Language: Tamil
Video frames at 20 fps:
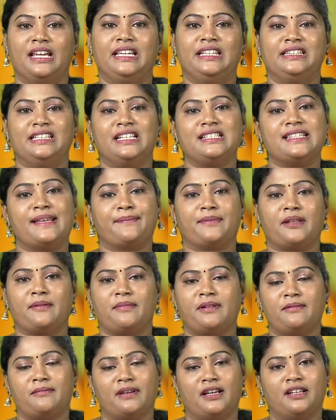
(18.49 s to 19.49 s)
இந்த
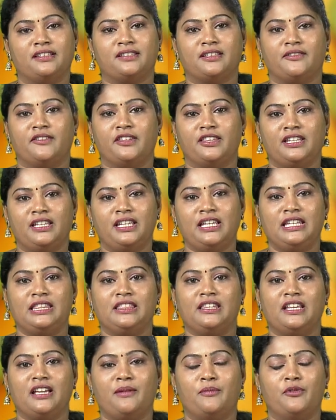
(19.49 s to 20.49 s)
செப்டம்பர் மாதத்தை வந்து
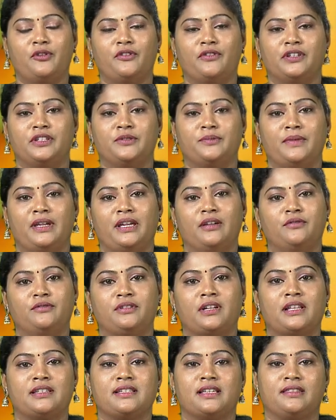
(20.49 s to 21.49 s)
இந்தியா முழுவதுமே
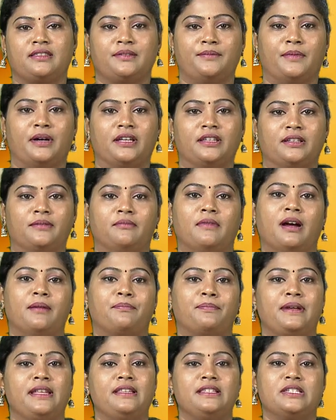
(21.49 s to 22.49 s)
ஊட்டச்சத்து மாதம்
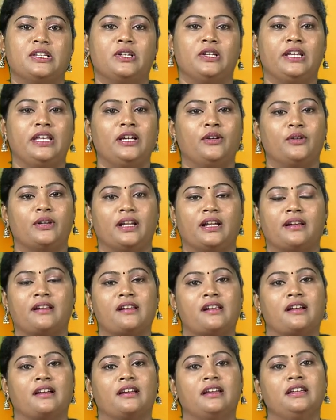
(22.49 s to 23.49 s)
அப்படின்னு சொல்லி
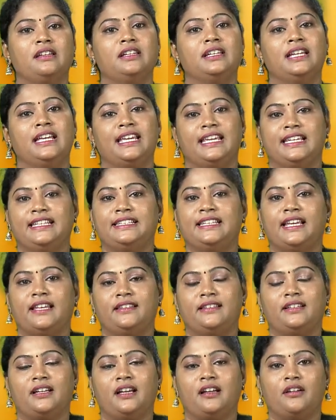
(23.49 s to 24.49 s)
கொண்டாடுறாங்க இது
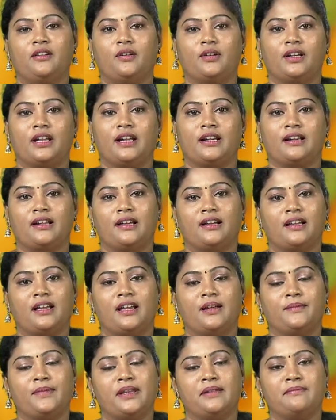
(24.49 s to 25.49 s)
எதுக்காக கொண்டாடுறாங்க
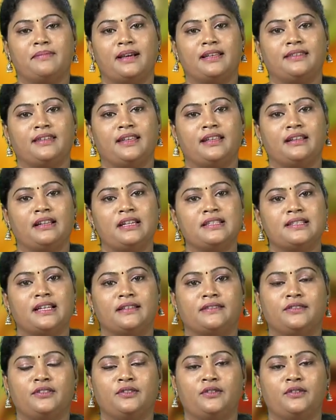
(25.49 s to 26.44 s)
அப்படின்னு பார்த்தீங்கன்னா சத்து